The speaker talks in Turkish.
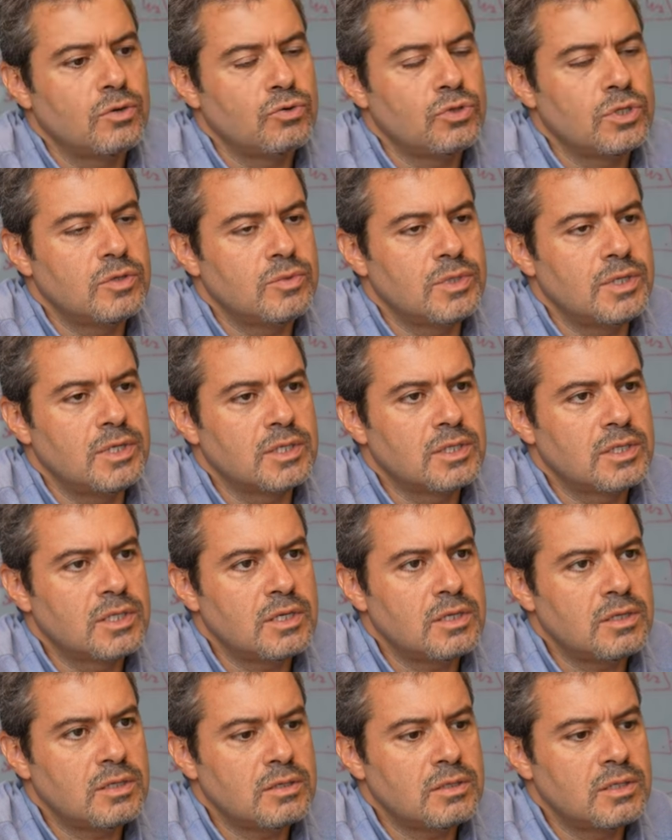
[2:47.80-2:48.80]
Onunla
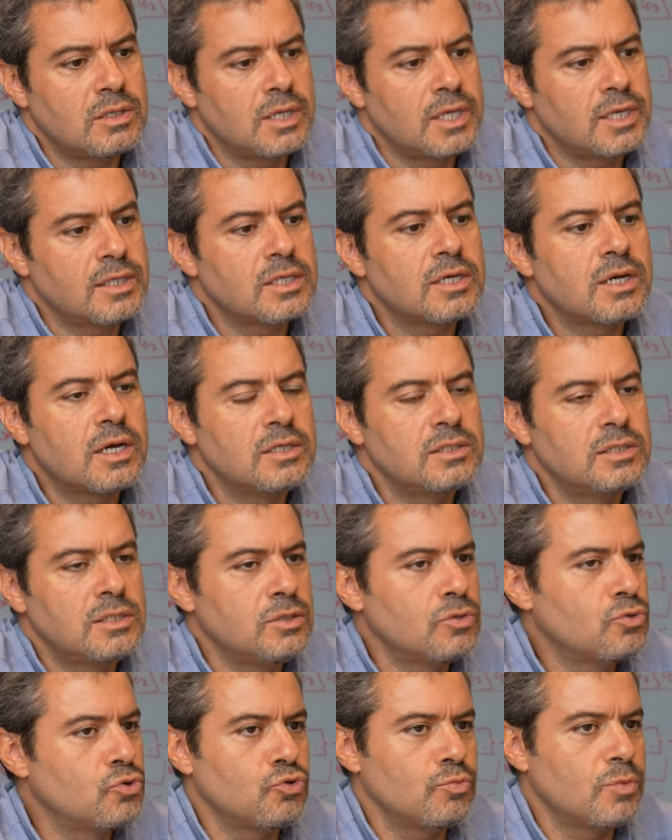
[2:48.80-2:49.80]
birlikte Elektra
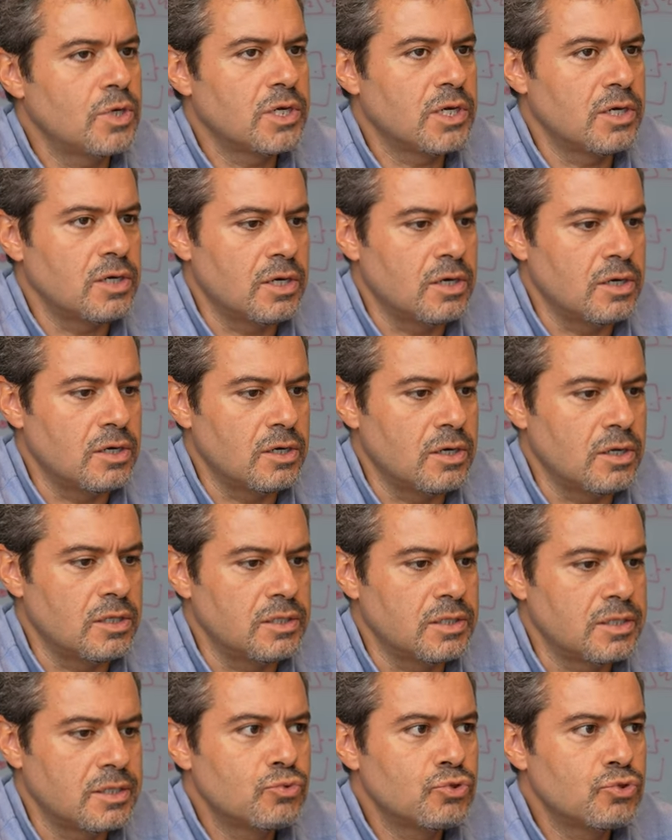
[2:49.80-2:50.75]
IC'yi kurma kararı aldık.